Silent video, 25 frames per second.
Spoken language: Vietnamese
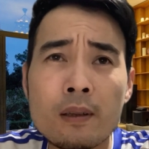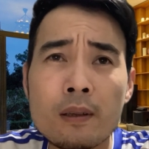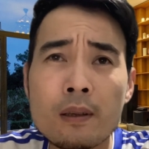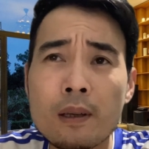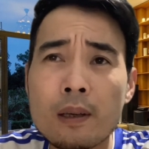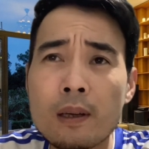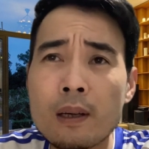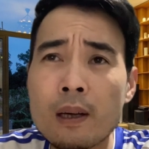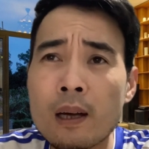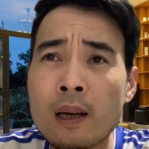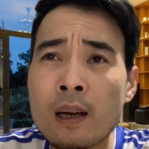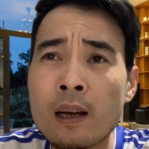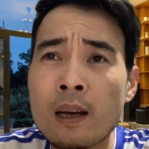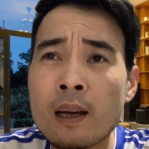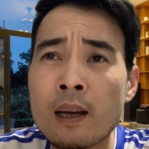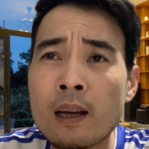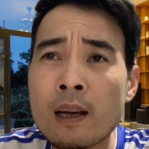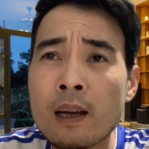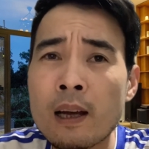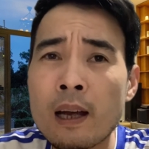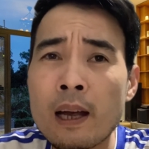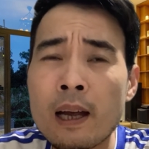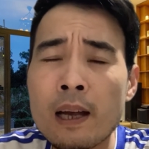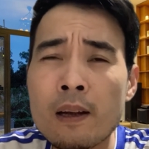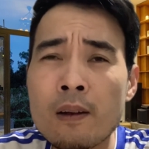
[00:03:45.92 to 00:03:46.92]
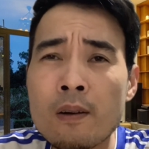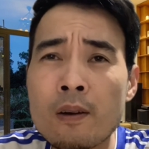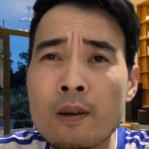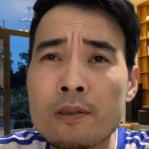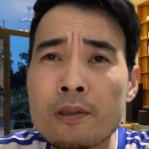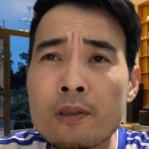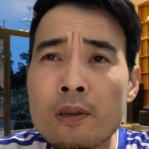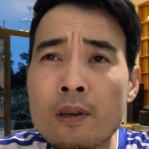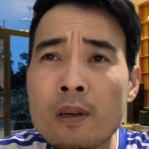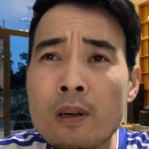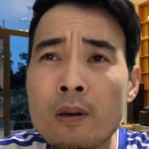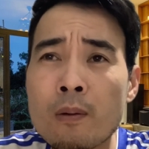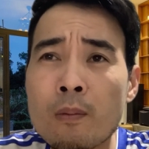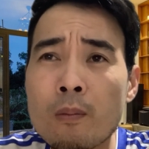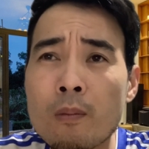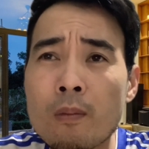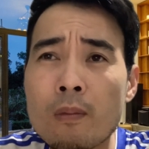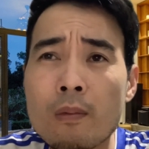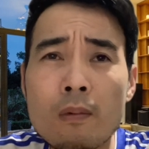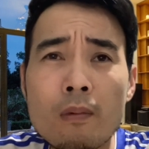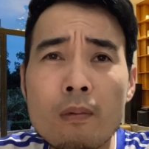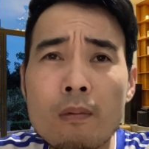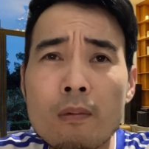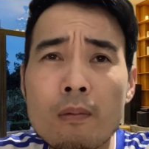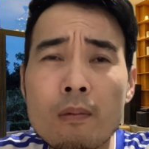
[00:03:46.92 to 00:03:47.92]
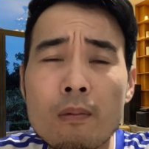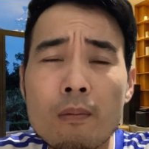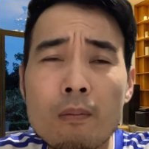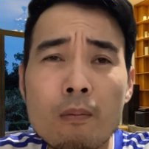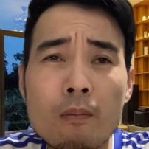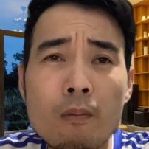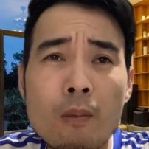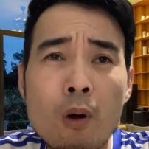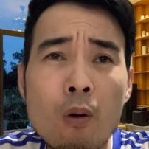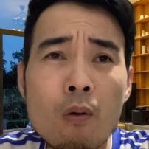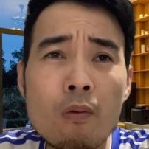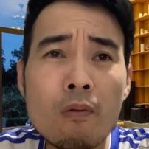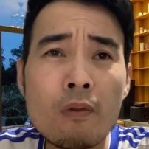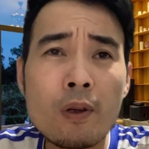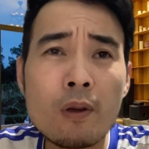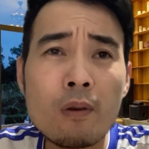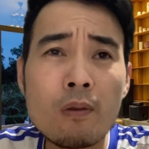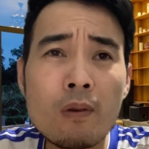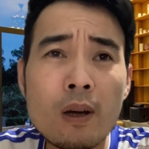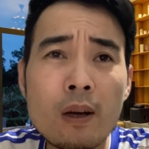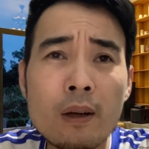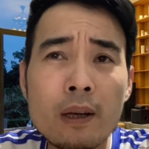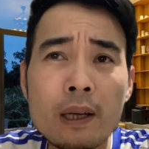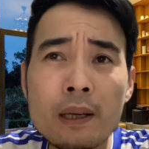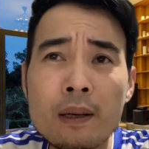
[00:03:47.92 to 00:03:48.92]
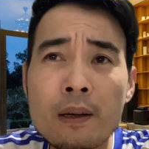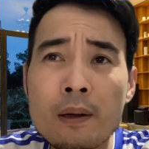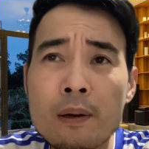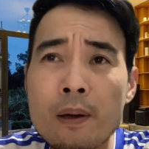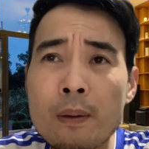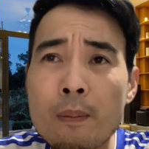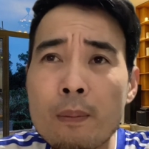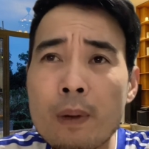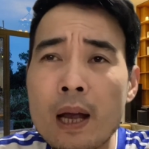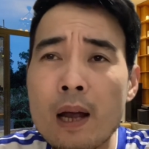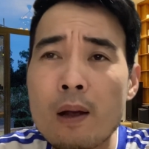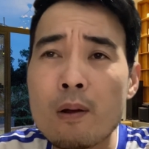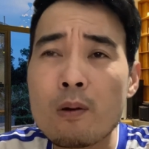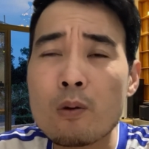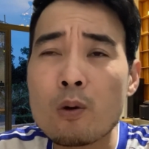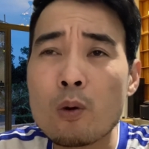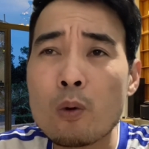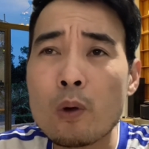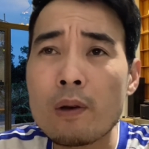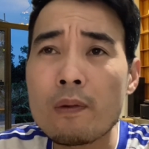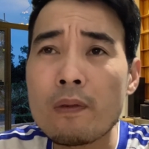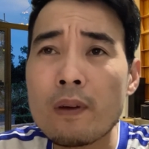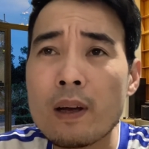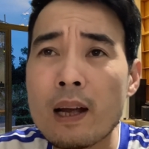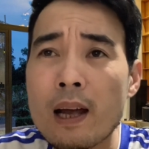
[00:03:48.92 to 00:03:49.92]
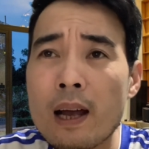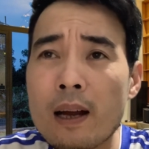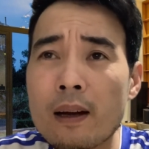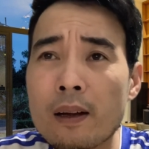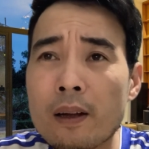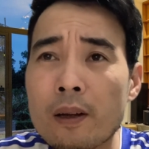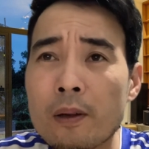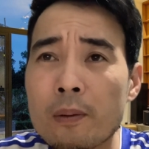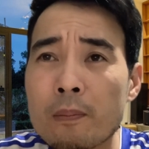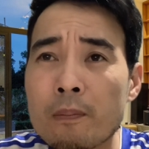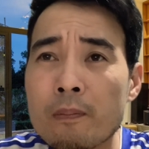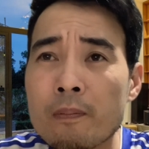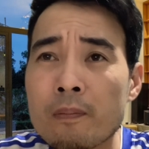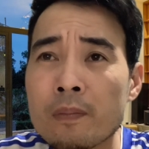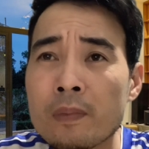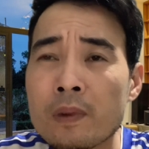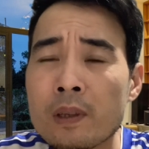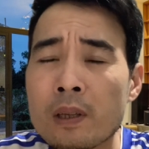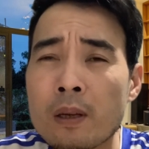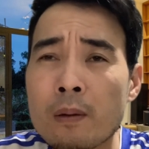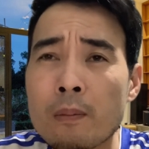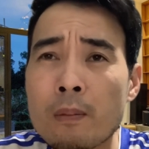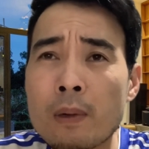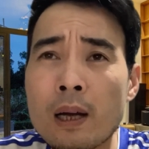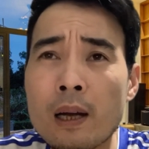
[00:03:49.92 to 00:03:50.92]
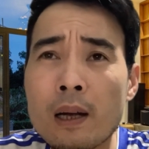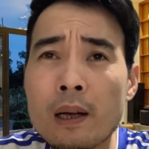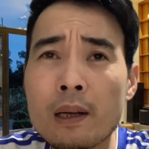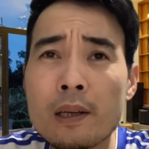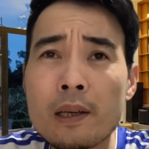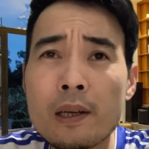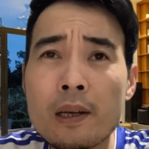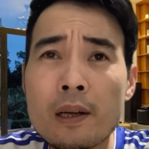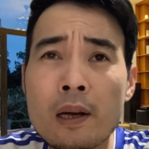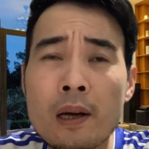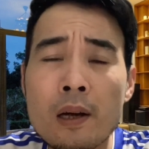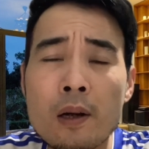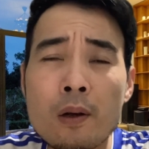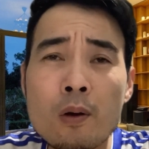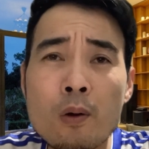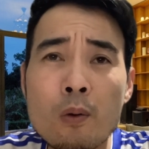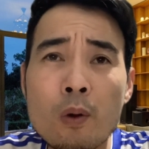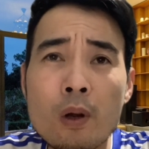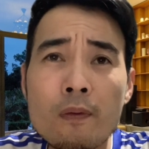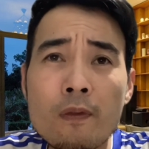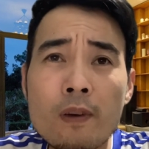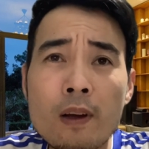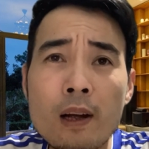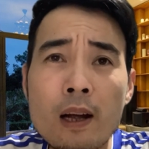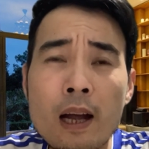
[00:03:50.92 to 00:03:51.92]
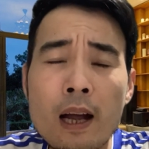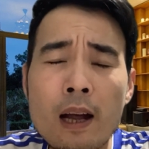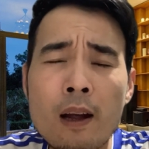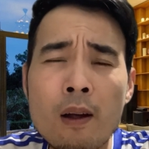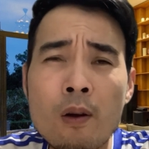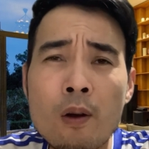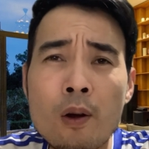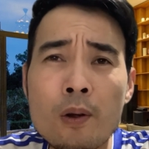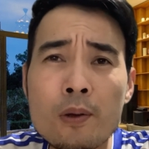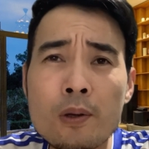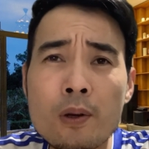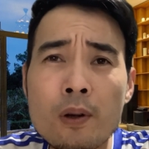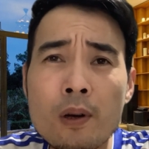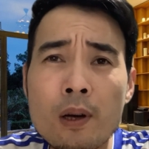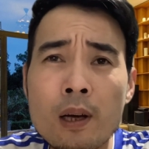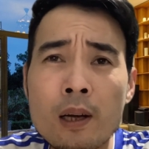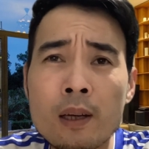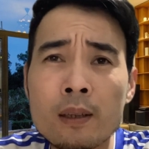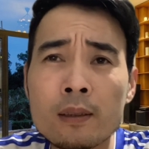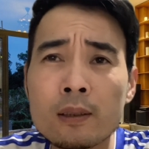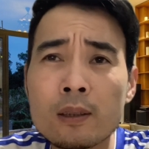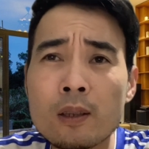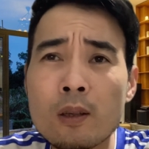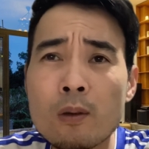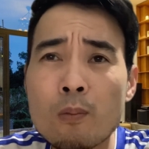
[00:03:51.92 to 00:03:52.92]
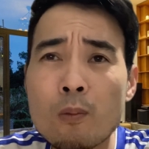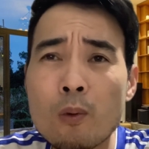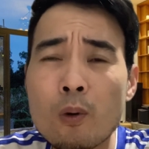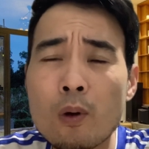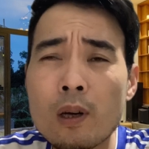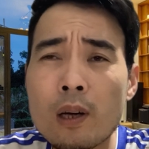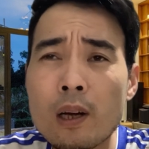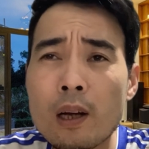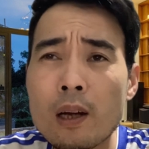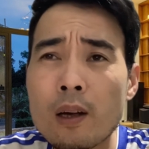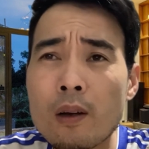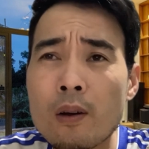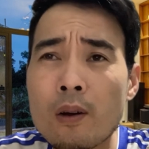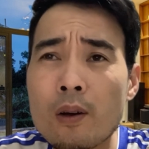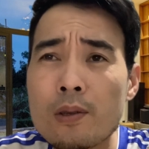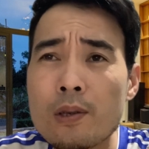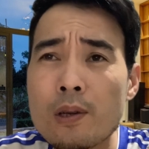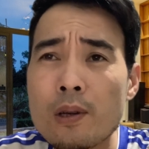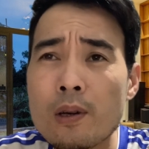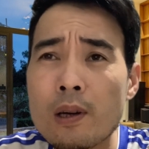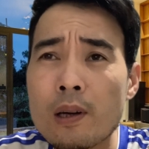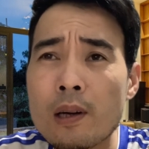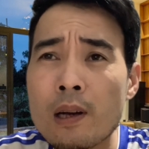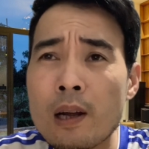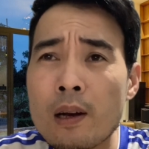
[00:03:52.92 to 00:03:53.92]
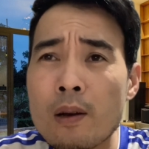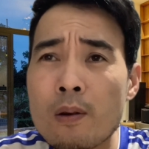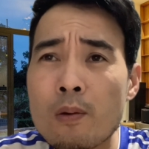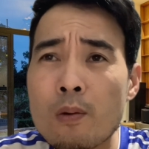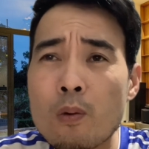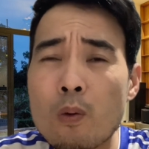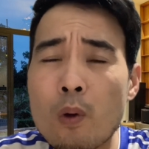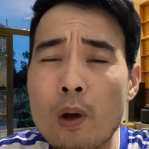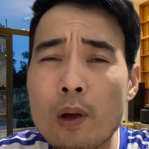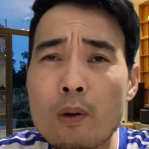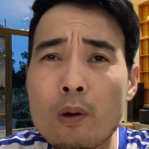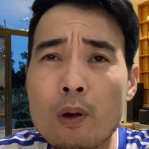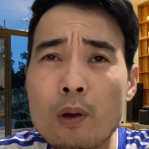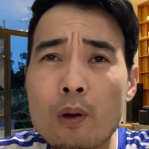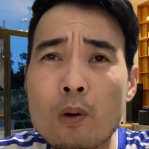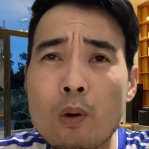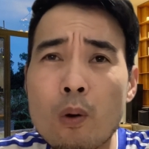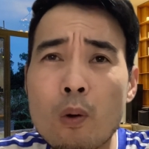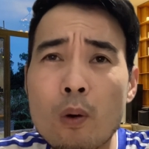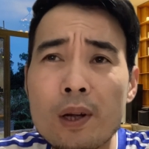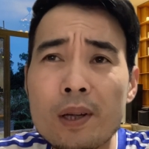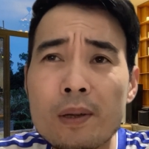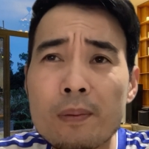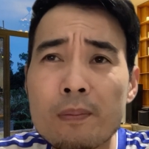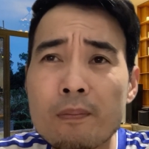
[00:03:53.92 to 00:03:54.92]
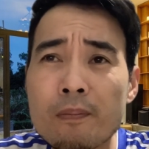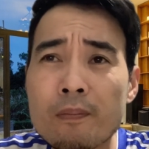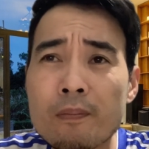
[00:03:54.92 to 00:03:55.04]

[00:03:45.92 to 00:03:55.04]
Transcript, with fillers: thì hay gọi cho là bấu víu vào cái drama của cô Nguyễn Phương Hằng này mà khi cô Nguyễn Phương Hằng gọi cho là không muốn gọi cho là đã đuổi khỏi cổ ấy